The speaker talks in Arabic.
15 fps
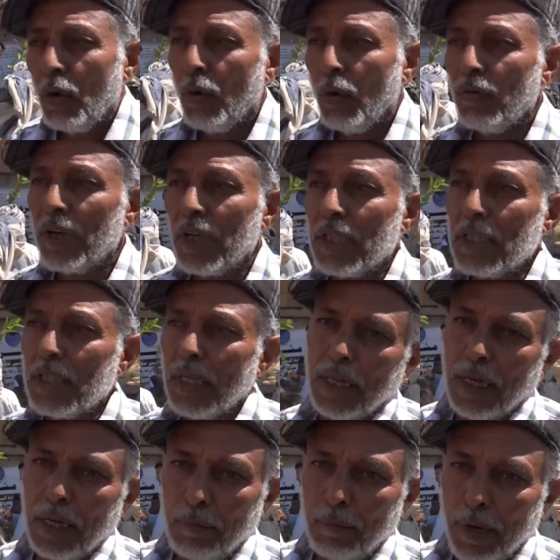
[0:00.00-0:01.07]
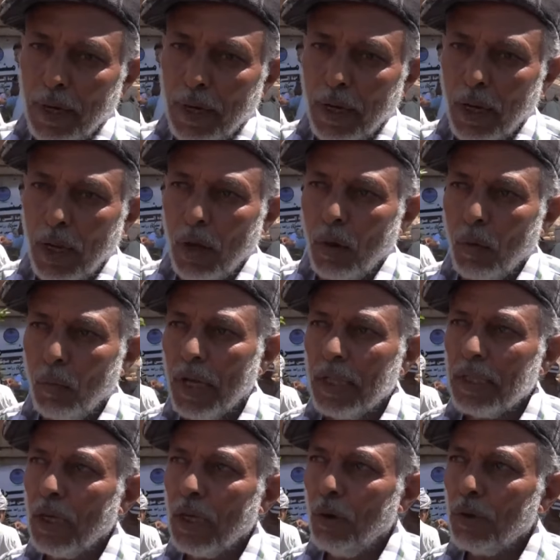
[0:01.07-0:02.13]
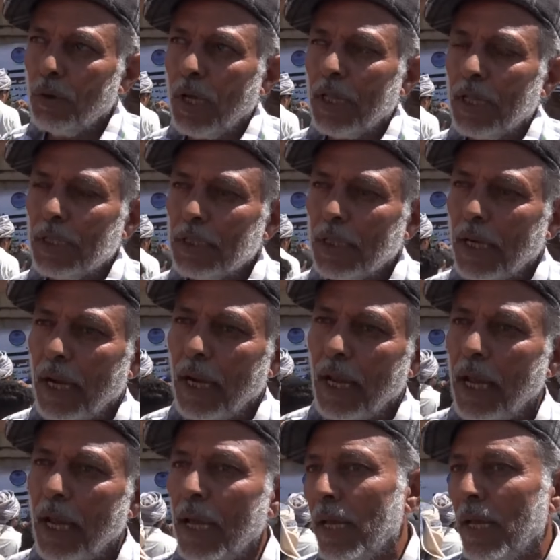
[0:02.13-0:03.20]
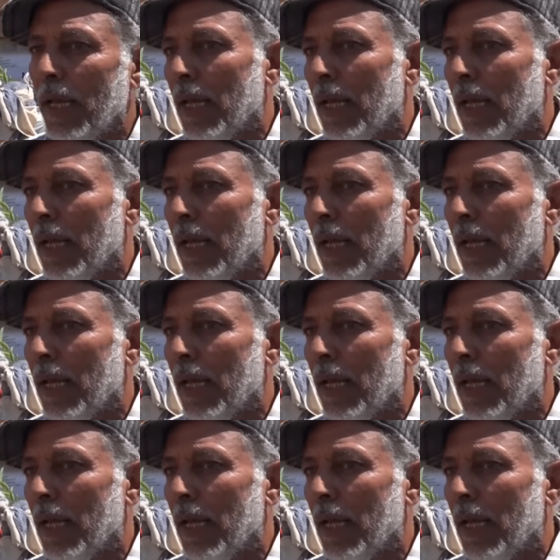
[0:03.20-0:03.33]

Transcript: وفي اقتصاد اليمن وان تعود هذه الشجره